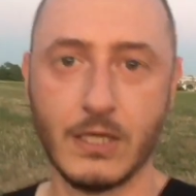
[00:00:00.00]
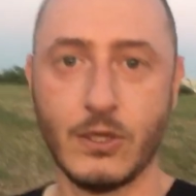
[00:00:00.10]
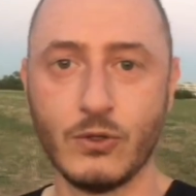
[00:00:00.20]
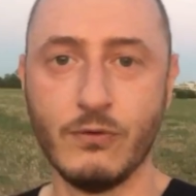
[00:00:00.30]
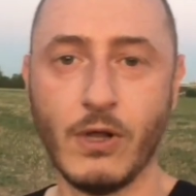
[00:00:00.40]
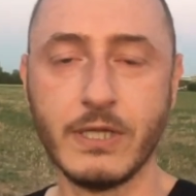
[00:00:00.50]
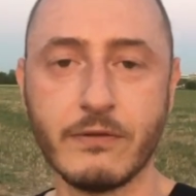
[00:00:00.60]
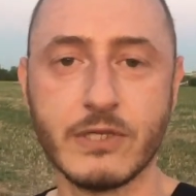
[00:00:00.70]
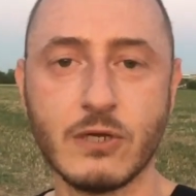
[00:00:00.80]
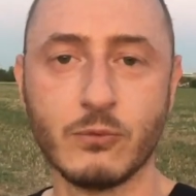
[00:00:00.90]
che ogni volta che
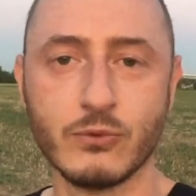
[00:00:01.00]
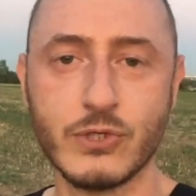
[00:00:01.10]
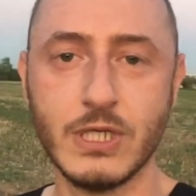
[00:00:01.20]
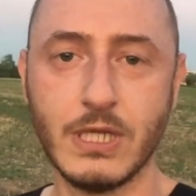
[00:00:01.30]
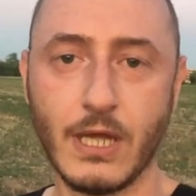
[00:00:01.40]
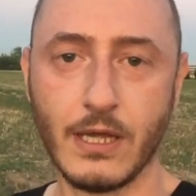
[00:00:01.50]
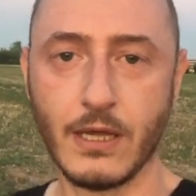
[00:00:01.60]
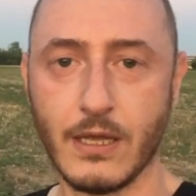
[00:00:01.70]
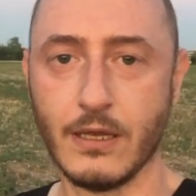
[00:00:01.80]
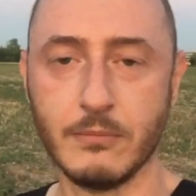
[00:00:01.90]
facevo
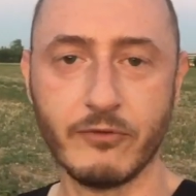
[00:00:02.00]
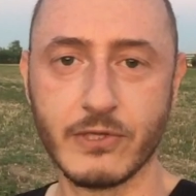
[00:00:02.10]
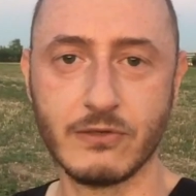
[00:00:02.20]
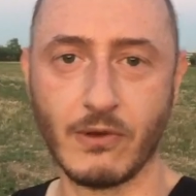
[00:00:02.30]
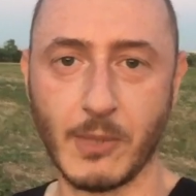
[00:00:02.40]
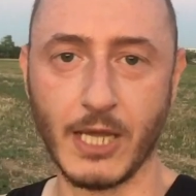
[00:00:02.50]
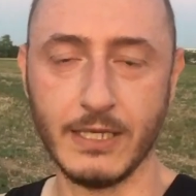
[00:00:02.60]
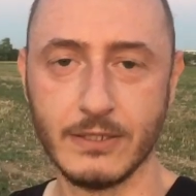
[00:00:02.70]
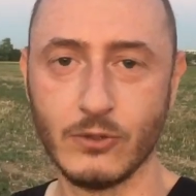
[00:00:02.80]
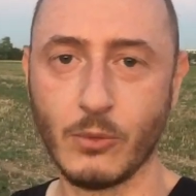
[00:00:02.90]
un'uscita eh, mi faceva
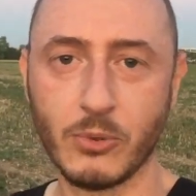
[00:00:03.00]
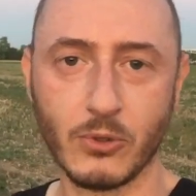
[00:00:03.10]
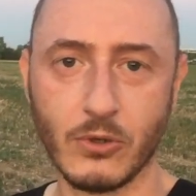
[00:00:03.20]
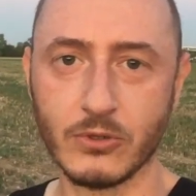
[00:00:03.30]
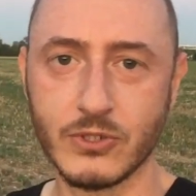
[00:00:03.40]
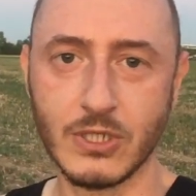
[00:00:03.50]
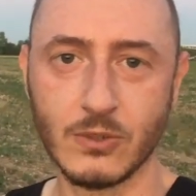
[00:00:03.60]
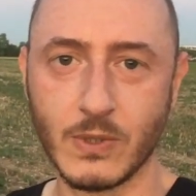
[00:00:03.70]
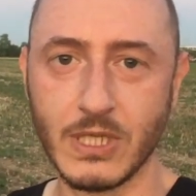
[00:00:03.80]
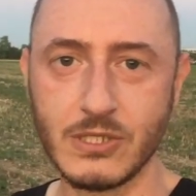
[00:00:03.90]
male. Dopo
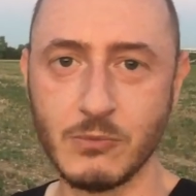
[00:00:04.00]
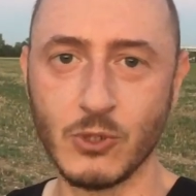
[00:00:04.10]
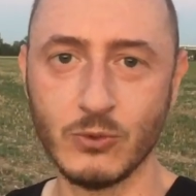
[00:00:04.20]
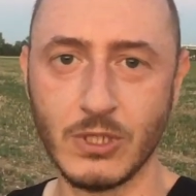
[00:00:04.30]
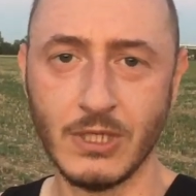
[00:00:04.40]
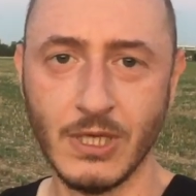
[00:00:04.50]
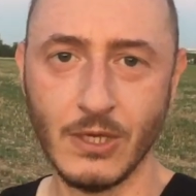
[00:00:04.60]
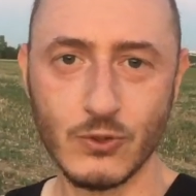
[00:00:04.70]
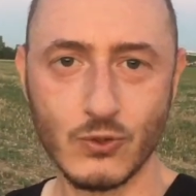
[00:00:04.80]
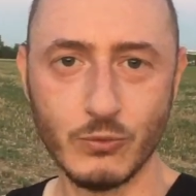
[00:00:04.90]
5-10 minuti
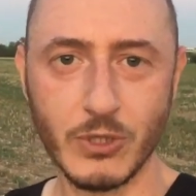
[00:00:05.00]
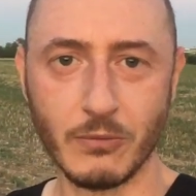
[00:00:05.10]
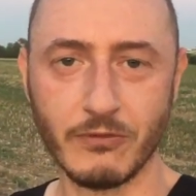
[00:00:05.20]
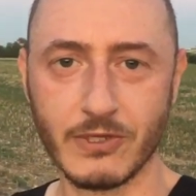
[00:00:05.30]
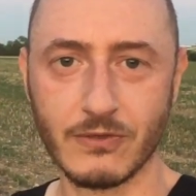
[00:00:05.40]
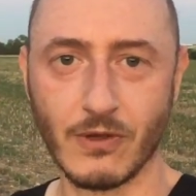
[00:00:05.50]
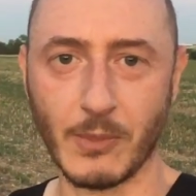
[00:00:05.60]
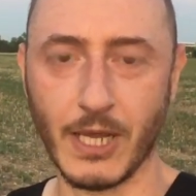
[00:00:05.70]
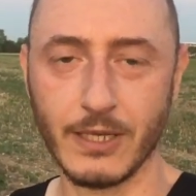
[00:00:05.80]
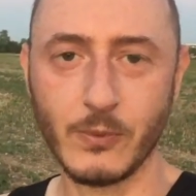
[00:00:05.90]
subito mi faceva
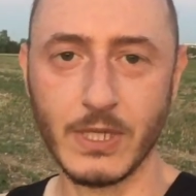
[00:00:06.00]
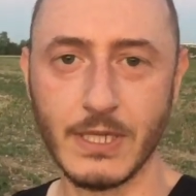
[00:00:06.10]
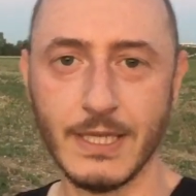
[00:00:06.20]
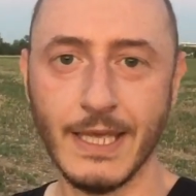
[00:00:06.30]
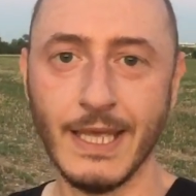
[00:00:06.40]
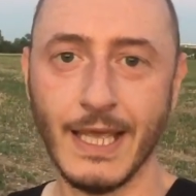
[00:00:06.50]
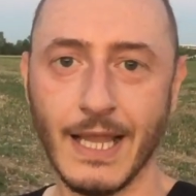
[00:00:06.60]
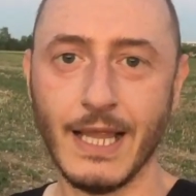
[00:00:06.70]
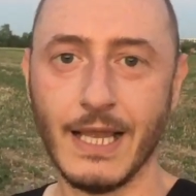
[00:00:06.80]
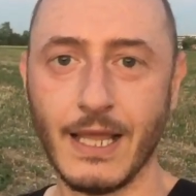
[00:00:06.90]
male. Quindi
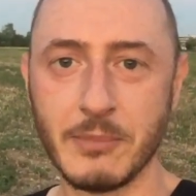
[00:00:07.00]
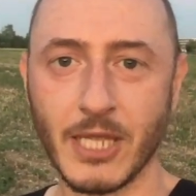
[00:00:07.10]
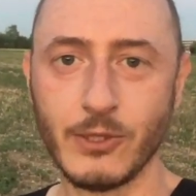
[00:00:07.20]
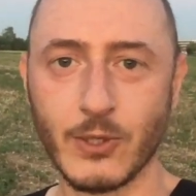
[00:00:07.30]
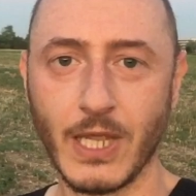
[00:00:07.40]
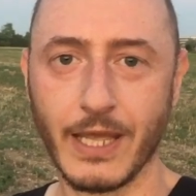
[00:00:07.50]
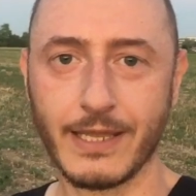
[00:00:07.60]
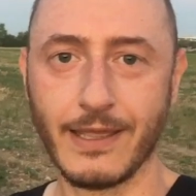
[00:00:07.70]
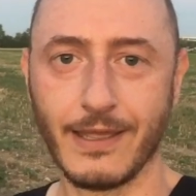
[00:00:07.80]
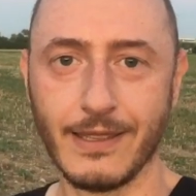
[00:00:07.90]
la mia teoria è
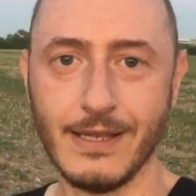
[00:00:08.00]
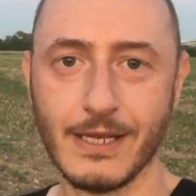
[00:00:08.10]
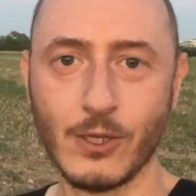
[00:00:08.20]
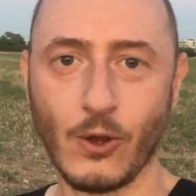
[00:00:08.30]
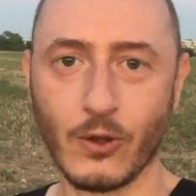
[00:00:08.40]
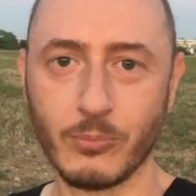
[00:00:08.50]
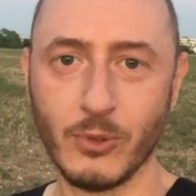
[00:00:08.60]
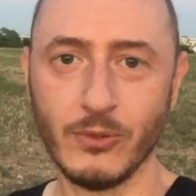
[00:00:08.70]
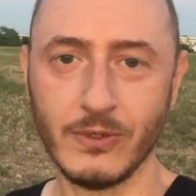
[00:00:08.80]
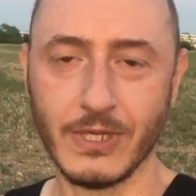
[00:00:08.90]
che il
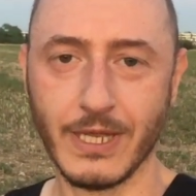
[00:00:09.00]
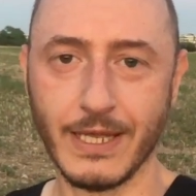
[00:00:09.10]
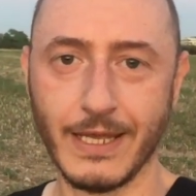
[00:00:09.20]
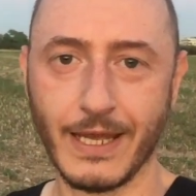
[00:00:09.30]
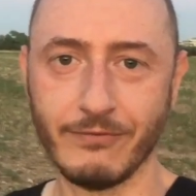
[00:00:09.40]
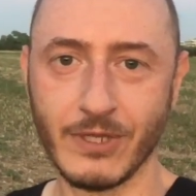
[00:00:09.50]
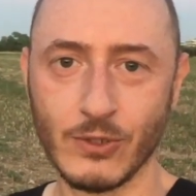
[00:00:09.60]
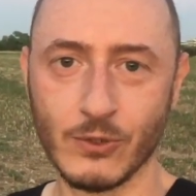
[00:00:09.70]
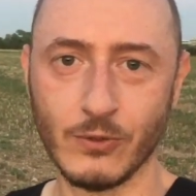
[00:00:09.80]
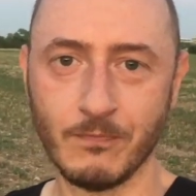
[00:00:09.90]
corpo, eh,
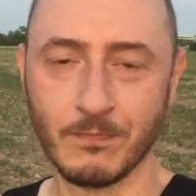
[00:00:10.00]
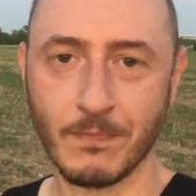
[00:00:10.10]
avendo